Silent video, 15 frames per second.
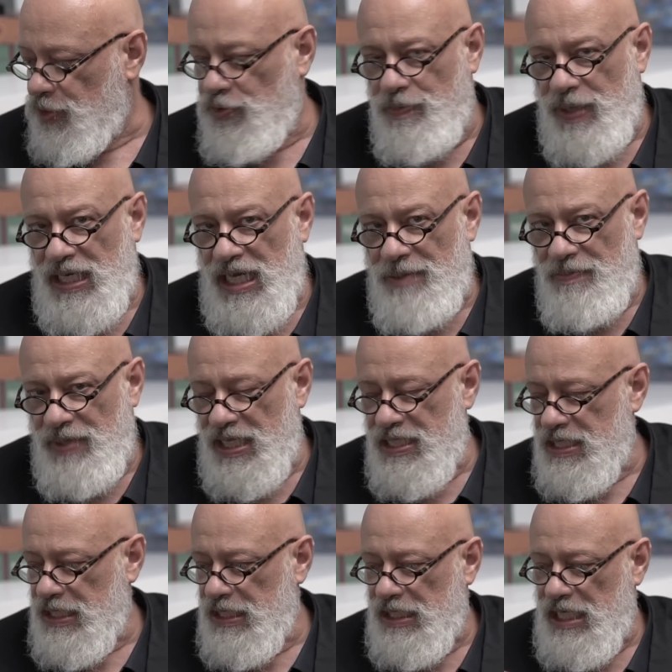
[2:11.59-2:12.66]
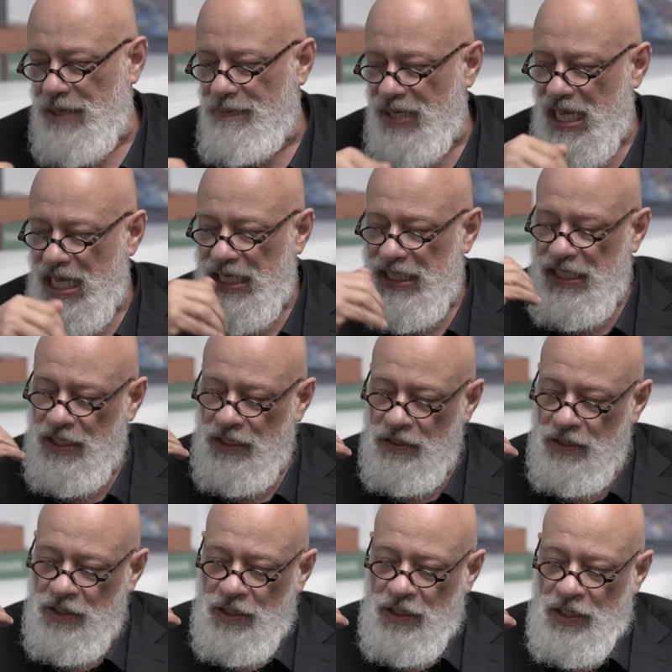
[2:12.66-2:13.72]
muito bem na empresa que trabalha,
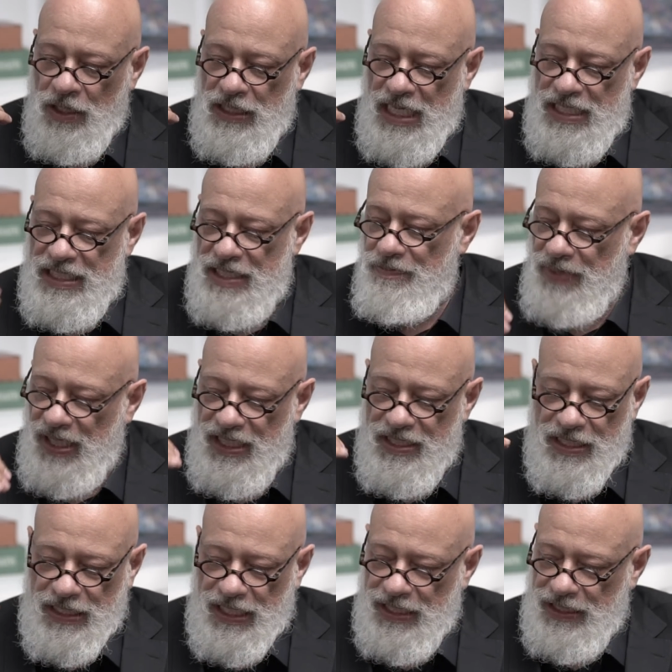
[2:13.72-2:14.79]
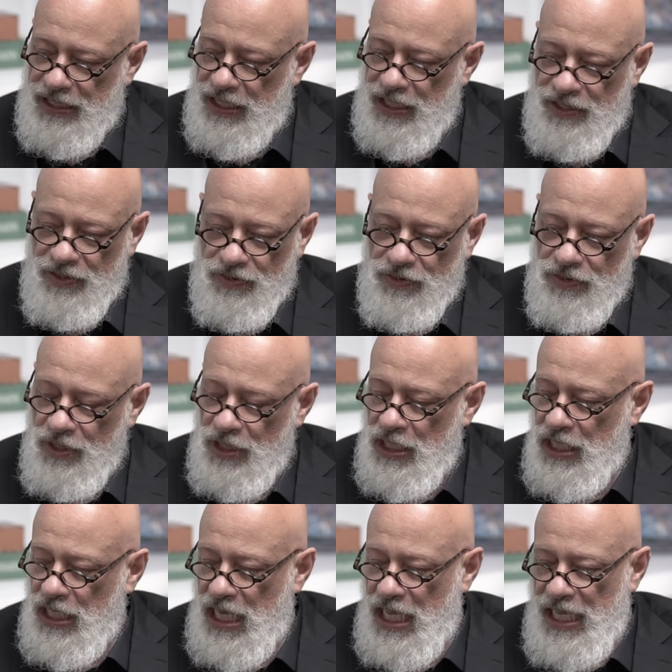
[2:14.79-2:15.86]
e essa empresa está dando
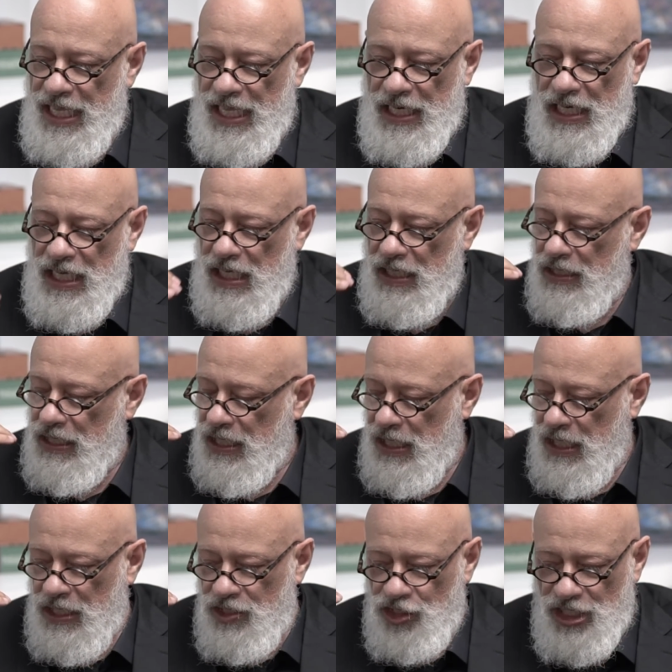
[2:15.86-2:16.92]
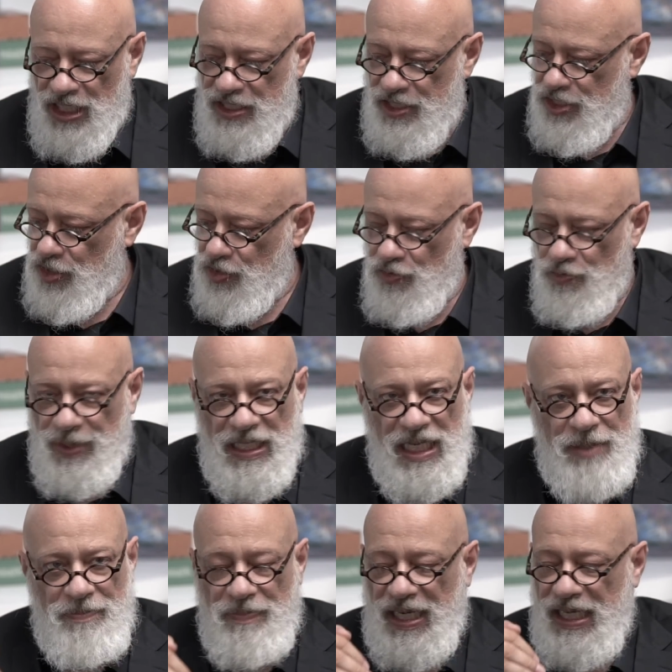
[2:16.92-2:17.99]
a ela a, chance de subir na
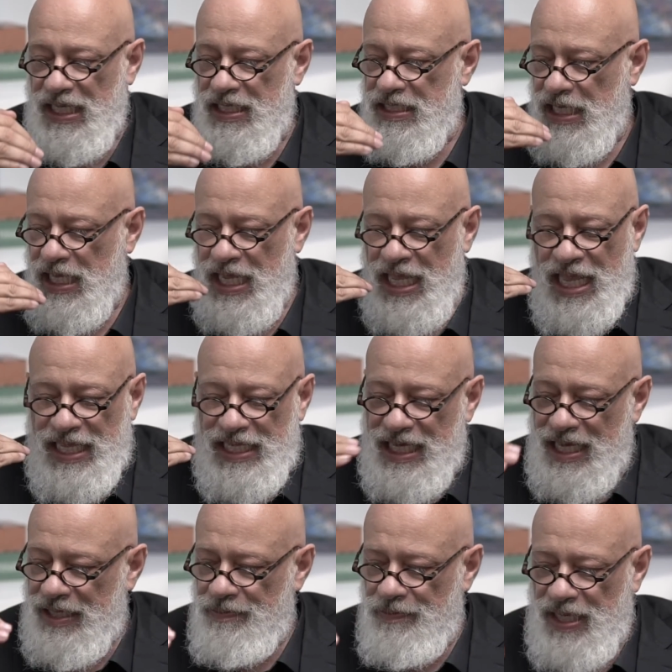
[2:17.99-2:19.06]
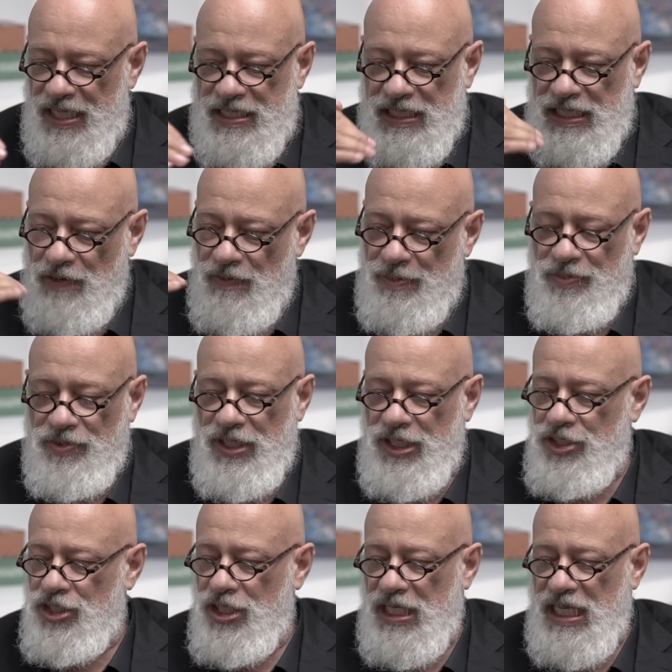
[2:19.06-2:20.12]
empresa, e a empresa tem uma
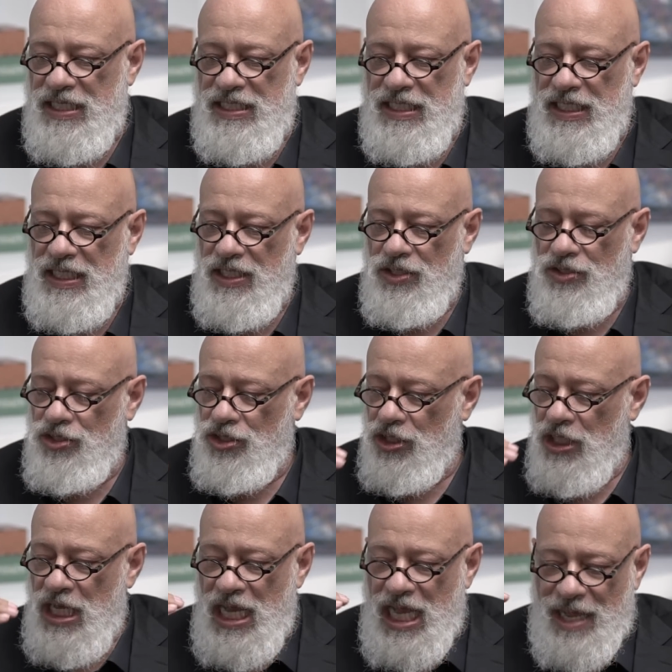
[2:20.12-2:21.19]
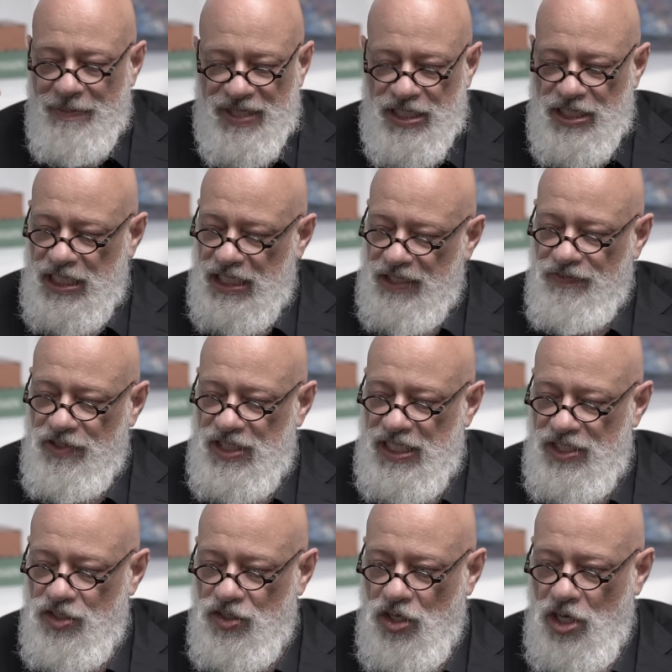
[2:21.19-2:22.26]
política que é a seguinte: à medida que
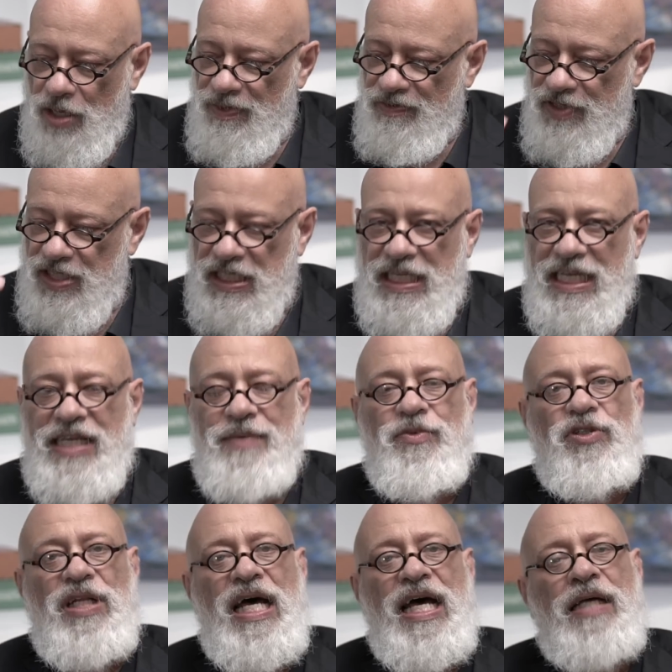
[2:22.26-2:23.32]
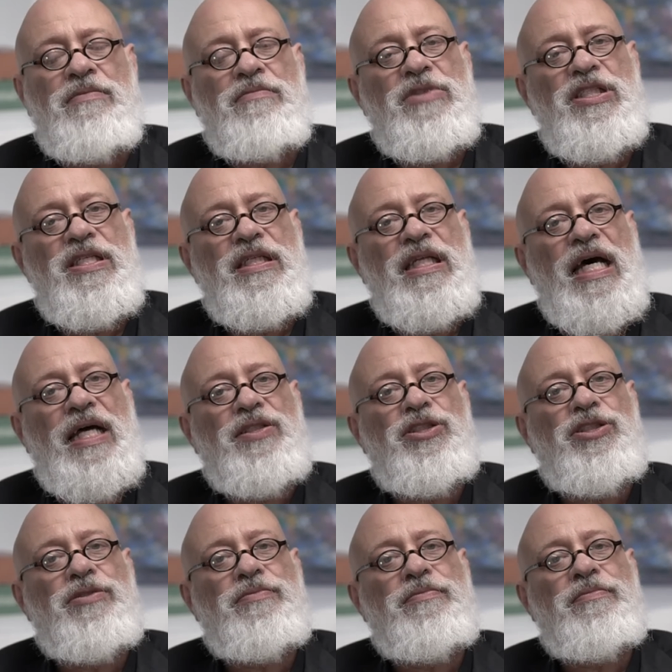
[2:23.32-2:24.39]
você sobe, você tem que mudar de
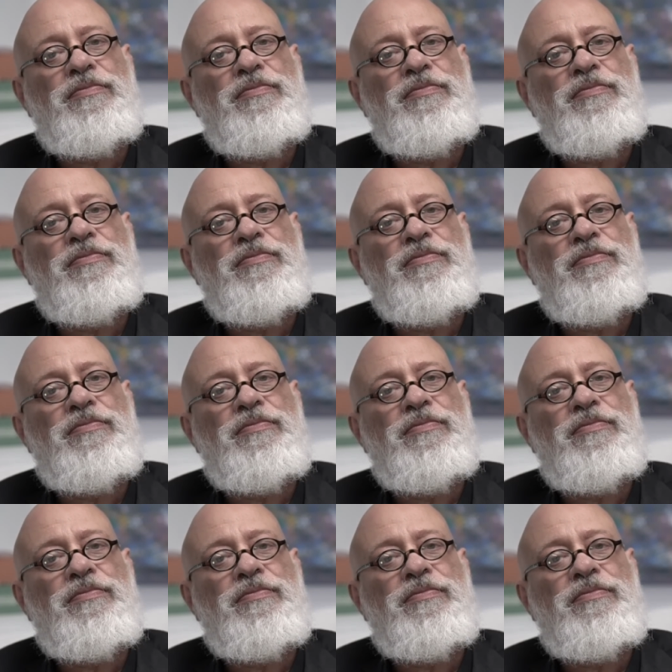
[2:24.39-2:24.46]
cidade.